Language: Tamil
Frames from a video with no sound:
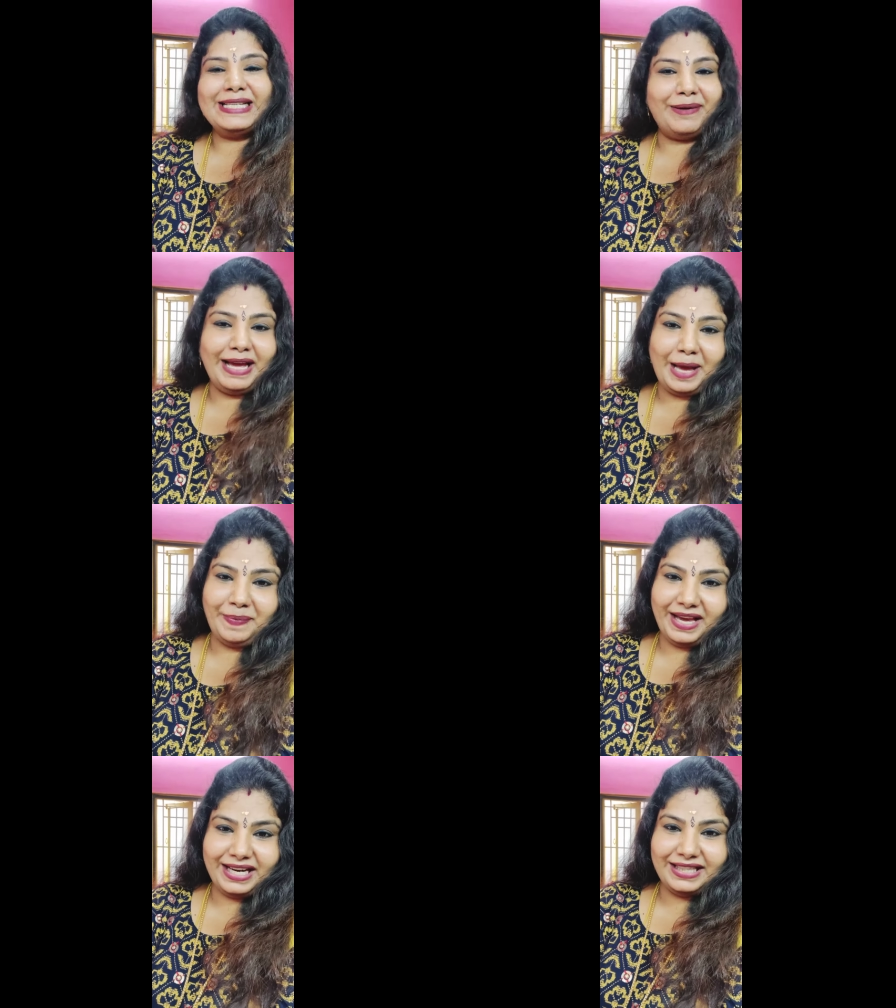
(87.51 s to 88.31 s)
செம
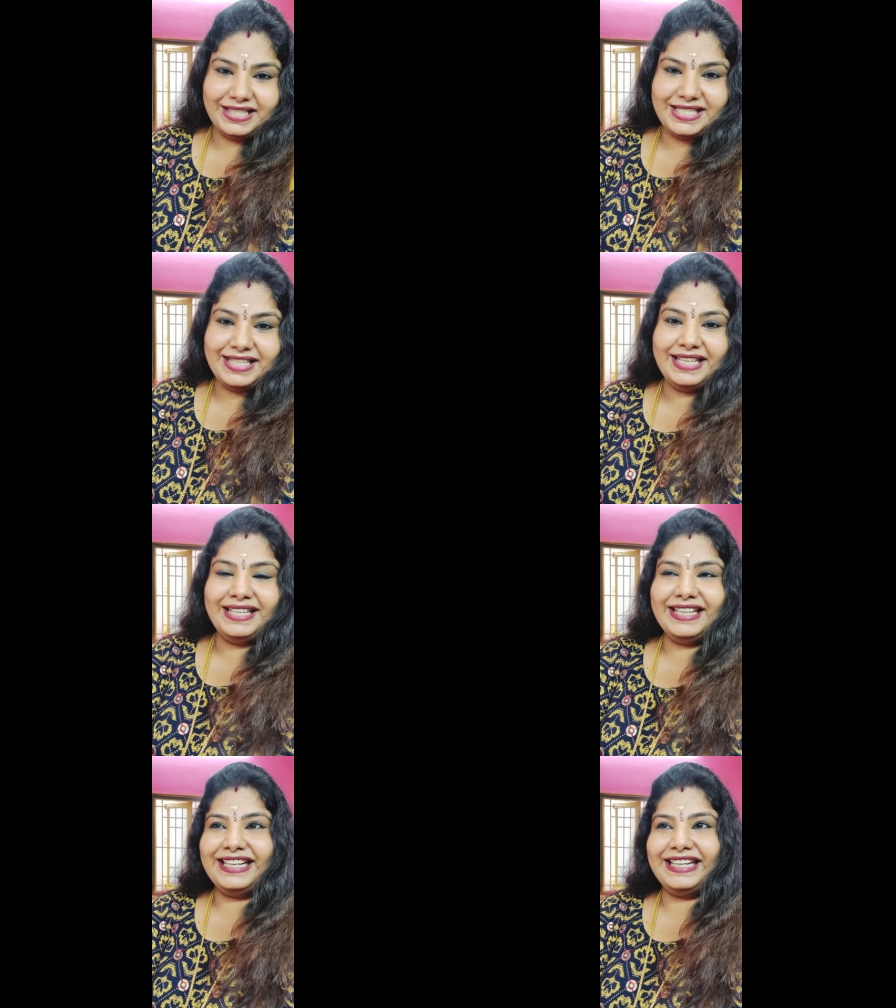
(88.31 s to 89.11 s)
ஹாப்பியாக இருந்துச்சு
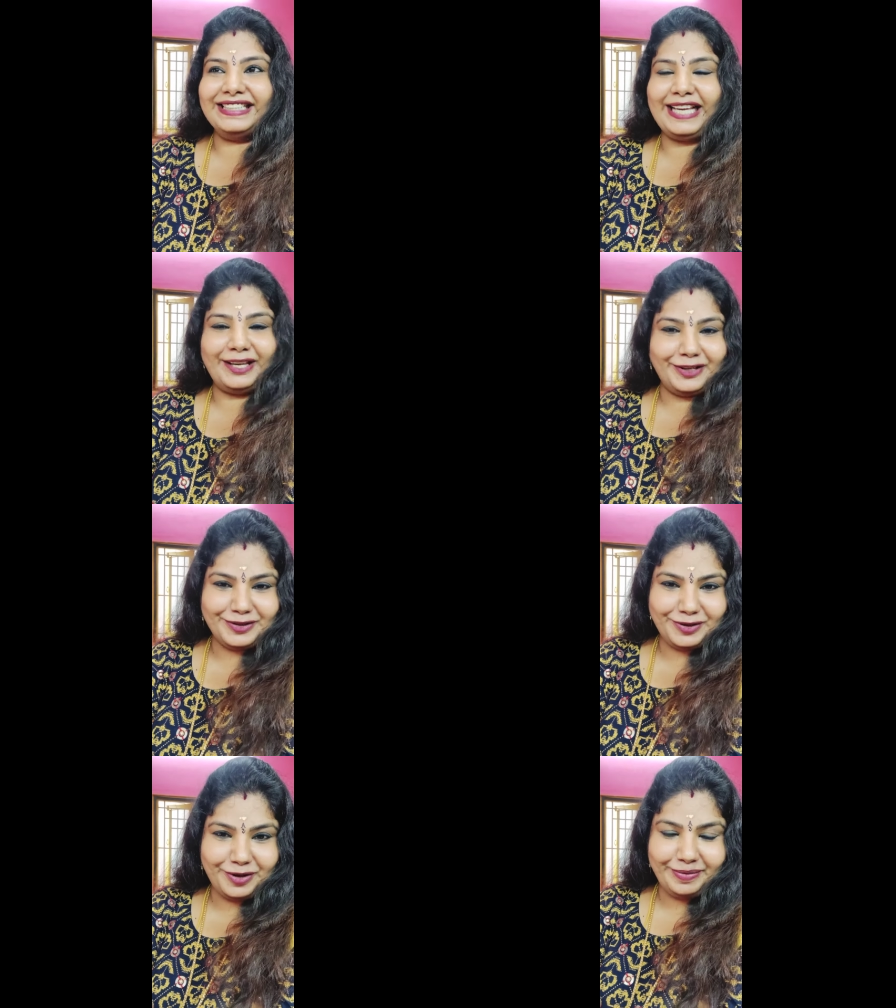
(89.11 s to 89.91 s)

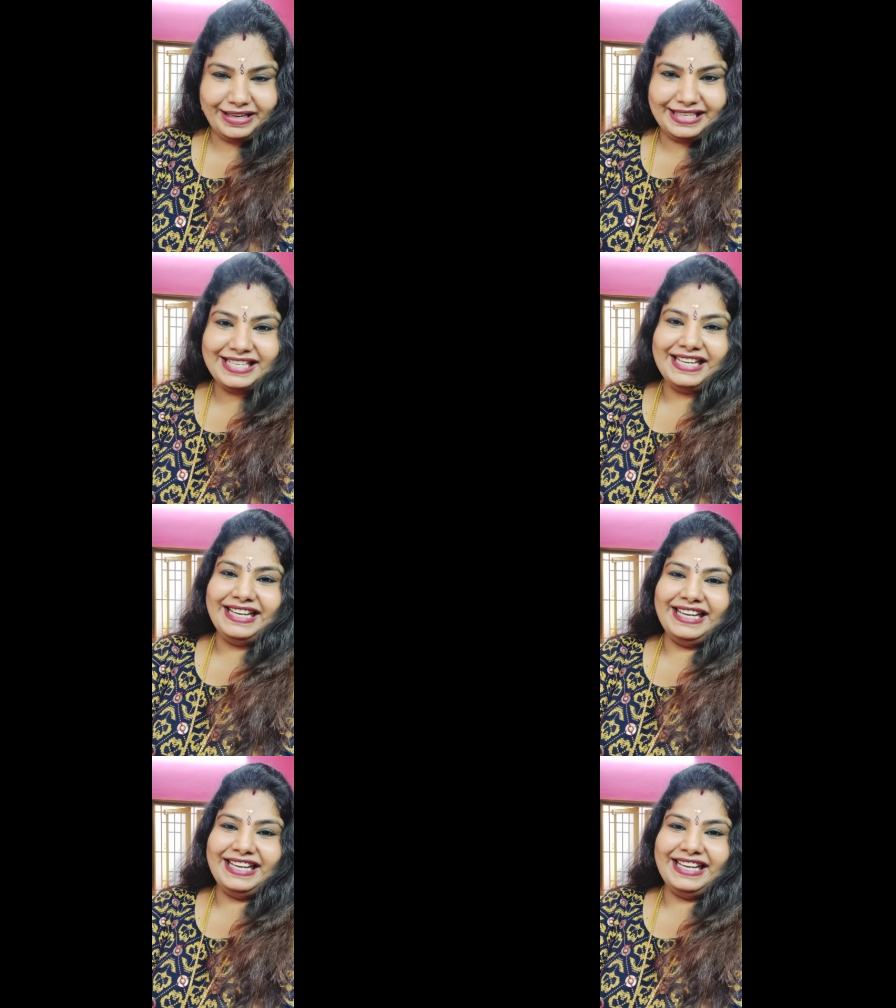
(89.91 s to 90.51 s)
தேங்க்யூ ஸோ மச்